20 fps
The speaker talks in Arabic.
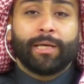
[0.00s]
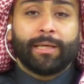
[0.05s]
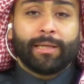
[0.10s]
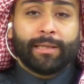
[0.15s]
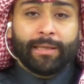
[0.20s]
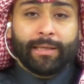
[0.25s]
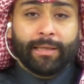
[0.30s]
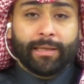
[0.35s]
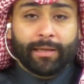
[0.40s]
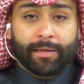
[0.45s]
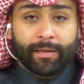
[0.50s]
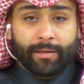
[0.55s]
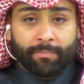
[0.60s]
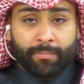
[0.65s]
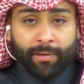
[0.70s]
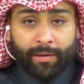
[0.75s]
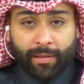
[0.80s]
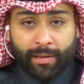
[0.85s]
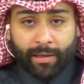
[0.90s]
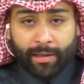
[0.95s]

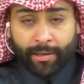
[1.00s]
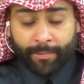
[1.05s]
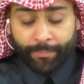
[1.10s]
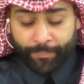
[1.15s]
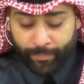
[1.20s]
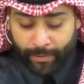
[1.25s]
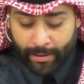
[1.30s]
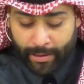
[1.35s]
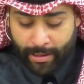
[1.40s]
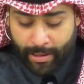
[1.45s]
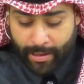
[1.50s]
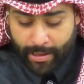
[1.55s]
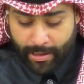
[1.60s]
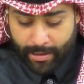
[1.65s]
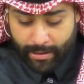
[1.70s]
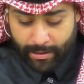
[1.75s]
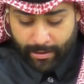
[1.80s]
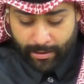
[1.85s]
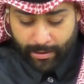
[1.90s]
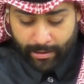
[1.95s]
لمرضى
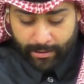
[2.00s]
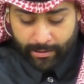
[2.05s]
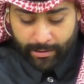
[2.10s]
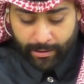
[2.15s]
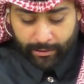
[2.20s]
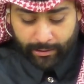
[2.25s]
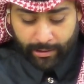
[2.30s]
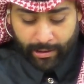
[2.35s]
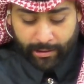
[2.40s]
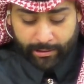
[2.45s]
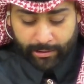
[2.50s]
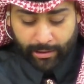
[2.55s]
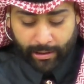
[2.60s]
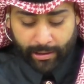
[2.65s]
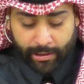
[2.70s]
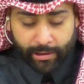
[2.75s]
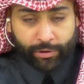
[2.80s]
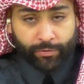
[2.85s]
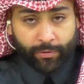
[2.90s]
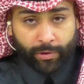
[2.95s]
آه، السرطان ان شاء
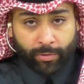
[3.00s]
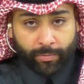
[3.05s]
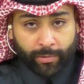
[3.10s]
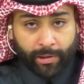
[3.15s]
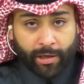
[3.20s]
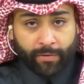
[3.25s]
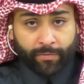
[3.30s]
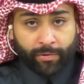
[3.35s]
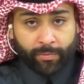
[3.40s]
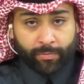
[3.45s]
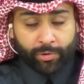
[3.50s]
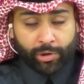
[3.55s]
الله يشفيهم ويعافيهم،